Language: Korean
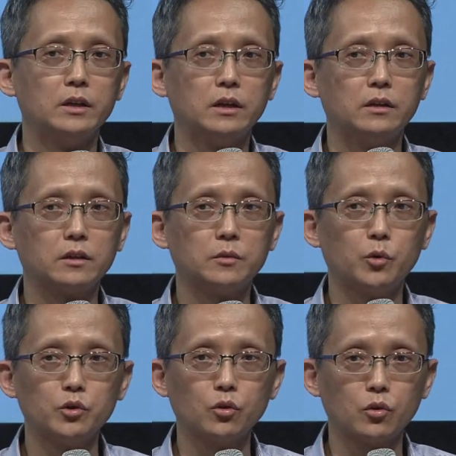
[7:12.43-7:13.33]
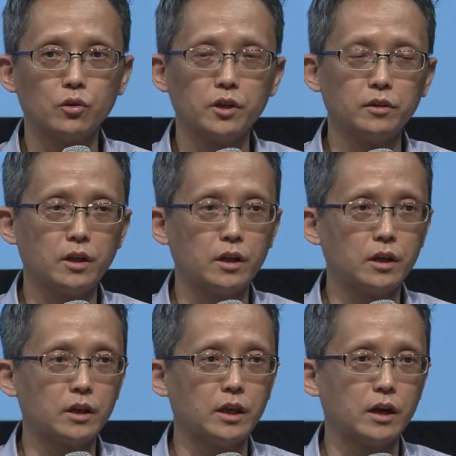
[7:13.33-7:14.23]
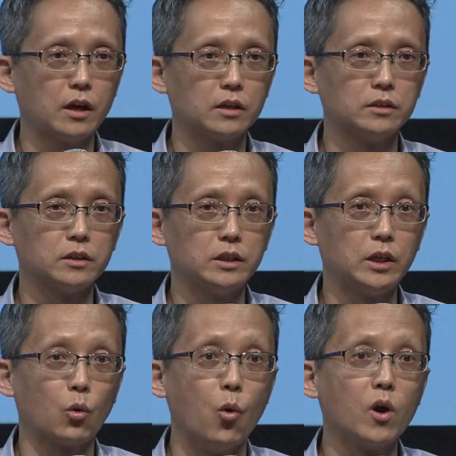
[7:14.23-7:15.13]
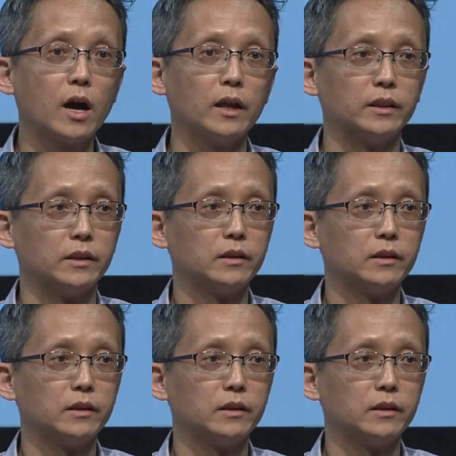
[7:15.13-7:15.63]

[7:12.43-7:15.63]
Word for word: 어, 근본적으로 현대 기하학은 이 공간,